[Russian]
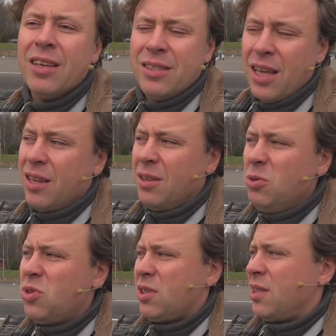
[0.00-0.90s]
Стало
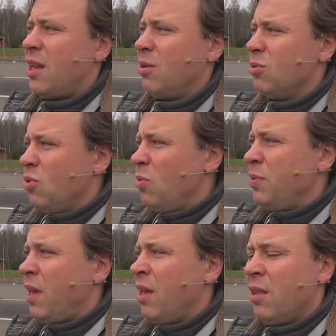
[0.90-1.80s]
лучше, стало
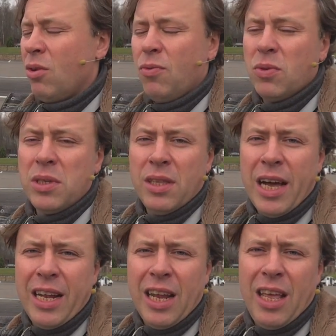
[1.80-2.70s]
удобнее, но
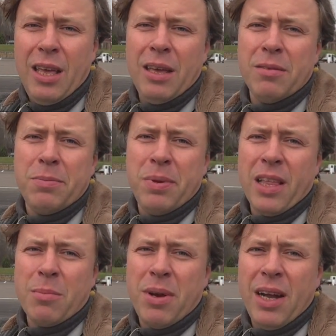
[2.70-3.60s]
функционально и в
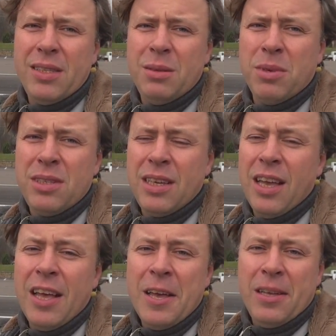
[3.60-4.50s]
плане проходимости
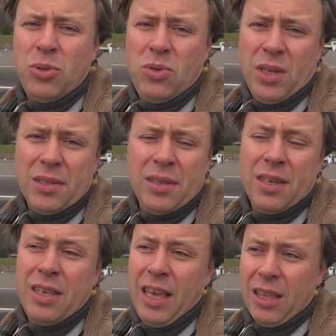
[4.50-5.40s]
чудес
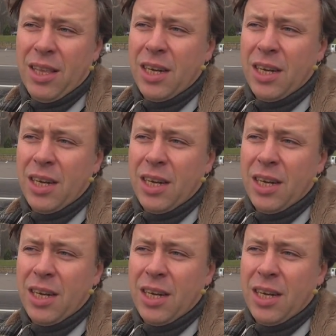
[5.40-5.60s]
нет.